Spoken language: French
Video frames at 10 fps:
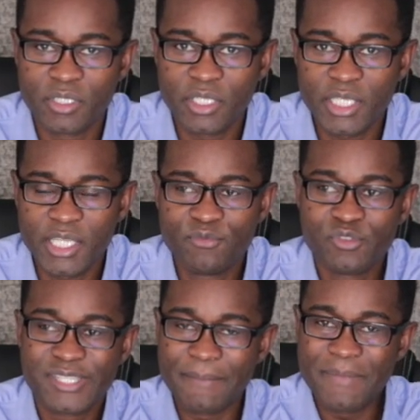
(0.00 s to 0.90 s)
Il vous
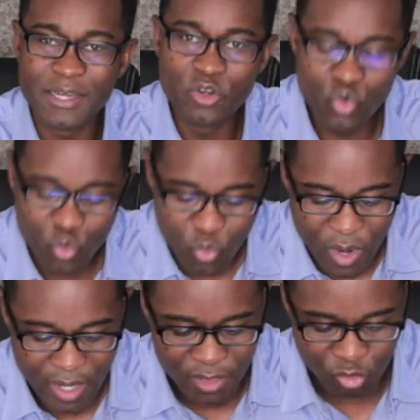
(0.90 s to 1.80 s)
amène loin
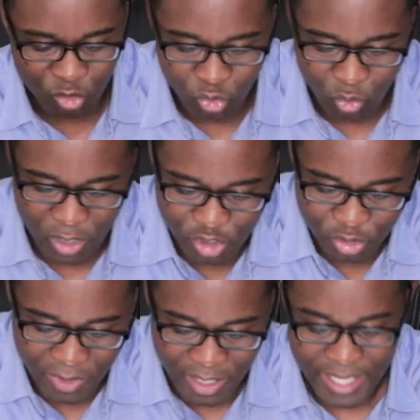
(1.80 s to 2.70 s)
du droit
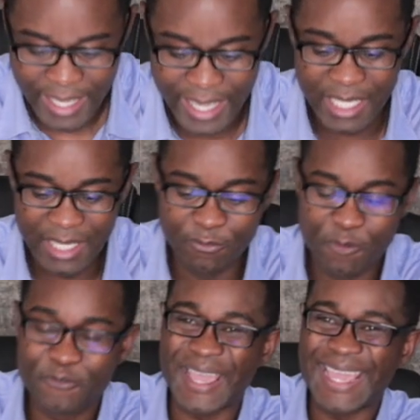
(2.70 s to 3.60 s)
chemin et il vous
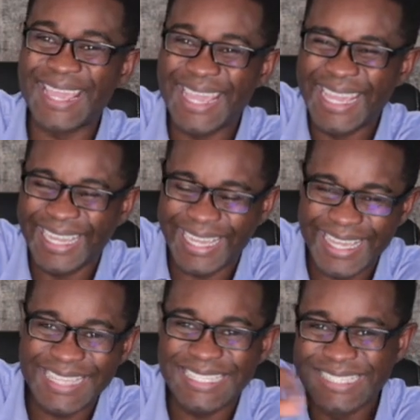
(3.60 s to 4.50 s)
fait errer
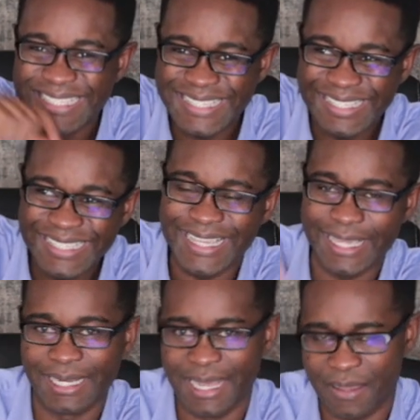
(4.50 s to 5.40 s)
ici et
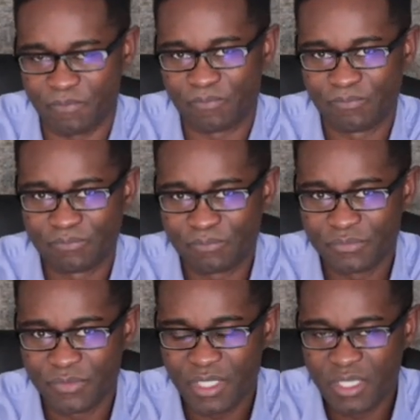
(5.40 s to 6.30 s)
là.
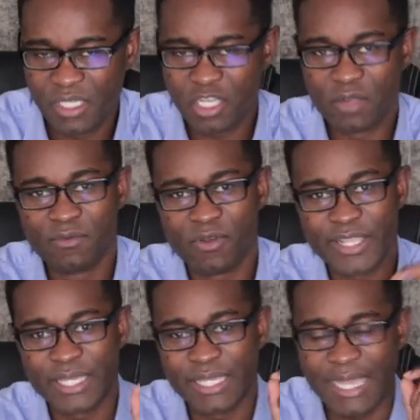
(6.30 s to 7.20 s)
Quand vous
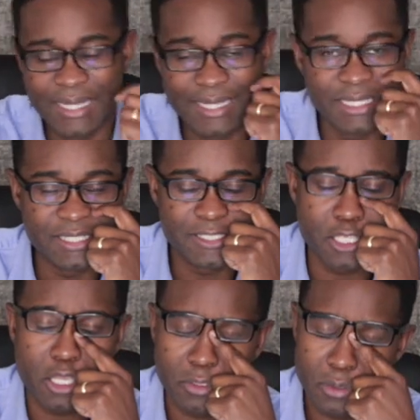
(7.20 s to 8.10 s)
voyez un
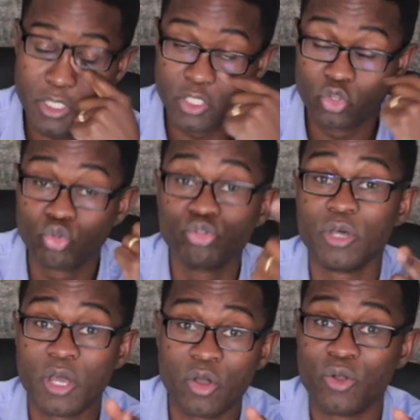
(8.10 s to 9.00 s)
chrétien qui tourne en
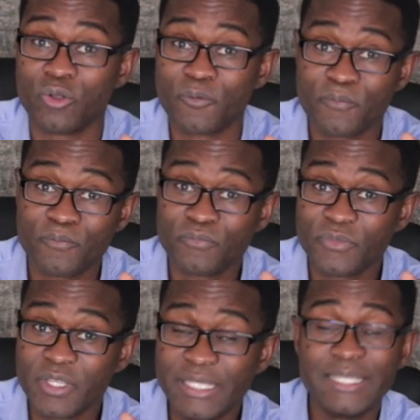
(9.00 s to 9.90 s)
rond,
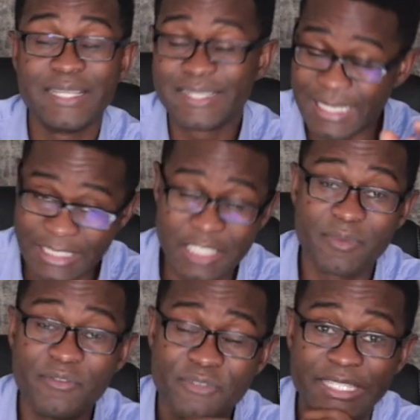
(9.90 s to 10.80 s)
il est certainement
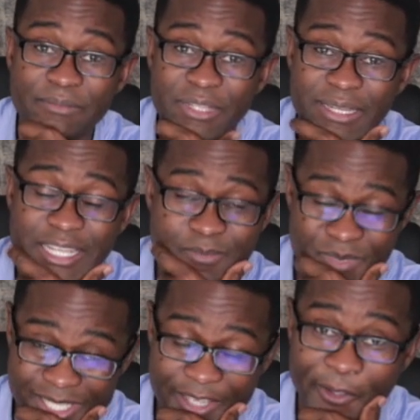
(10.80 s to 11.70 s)
victime d'un esprit
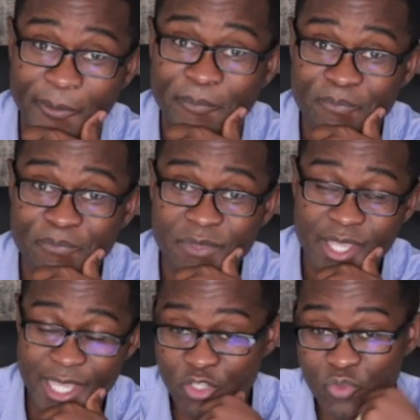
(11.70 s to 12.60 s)
d'erreur. Et
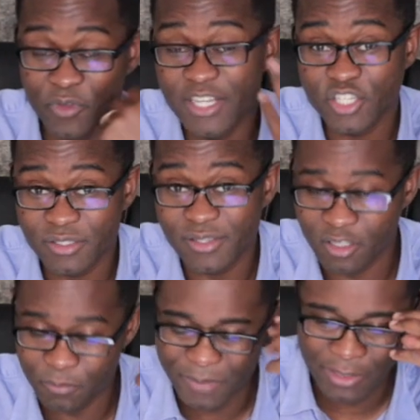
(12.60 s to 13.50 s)
souvent, les gens ne se rendent
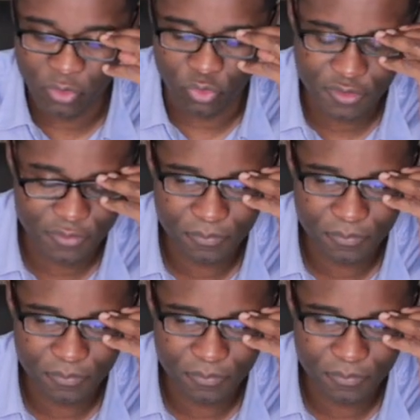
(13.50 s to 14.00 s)
pas compte.